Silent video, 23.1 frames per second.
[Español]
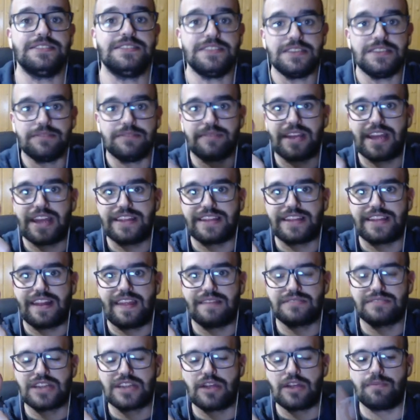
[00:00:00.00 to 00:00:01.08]
Mi gente, le
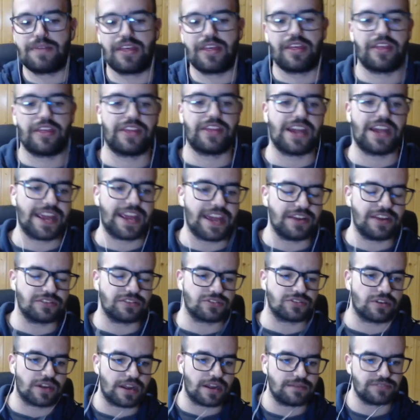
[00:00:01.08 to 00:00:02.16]
damos ahí un pedazo de like, ¿eh? nos
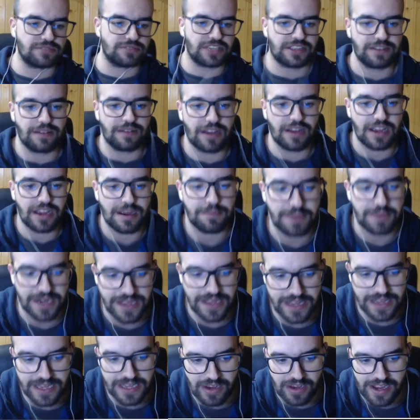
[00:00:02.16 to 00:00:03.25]
suscribimos, activamos la
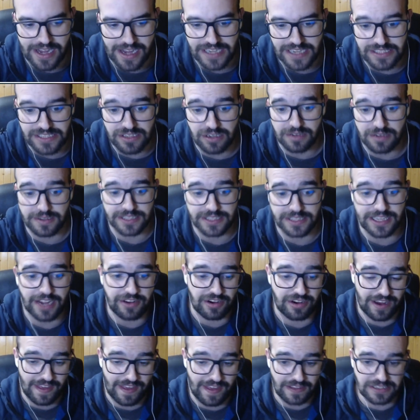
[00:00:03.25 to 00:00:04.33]
campanita de lo que queráis en los
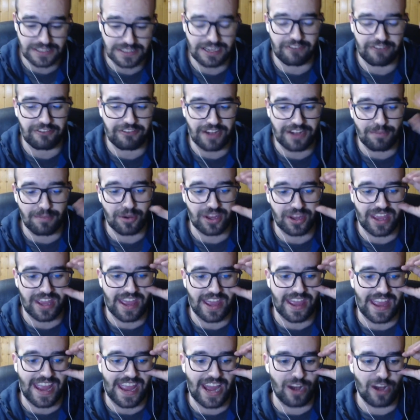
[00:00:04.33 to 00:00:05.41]
comentarios. Quedaos hasta el final
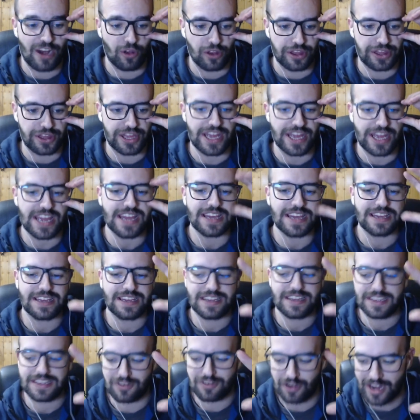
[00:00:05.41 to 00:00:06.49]
porque el 11
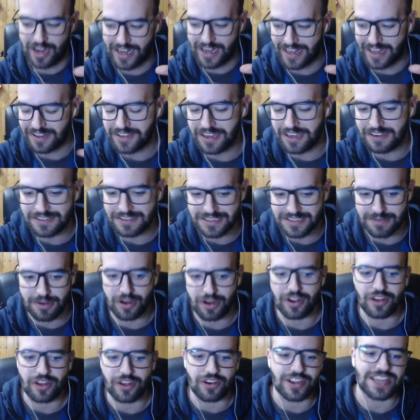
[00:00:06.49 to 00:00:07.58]
con el que ha entrenado
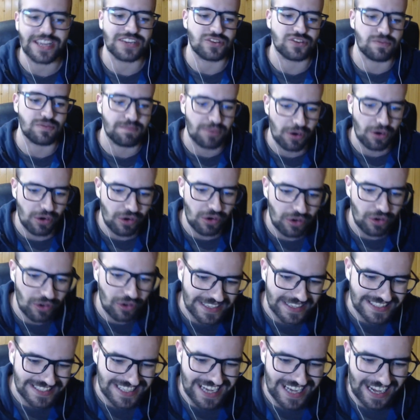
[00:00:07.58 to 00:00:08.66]
Simeone hoy es un poco
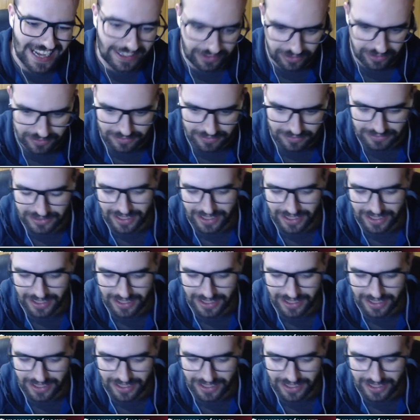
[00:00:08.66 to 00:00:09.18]
extraño, vamos a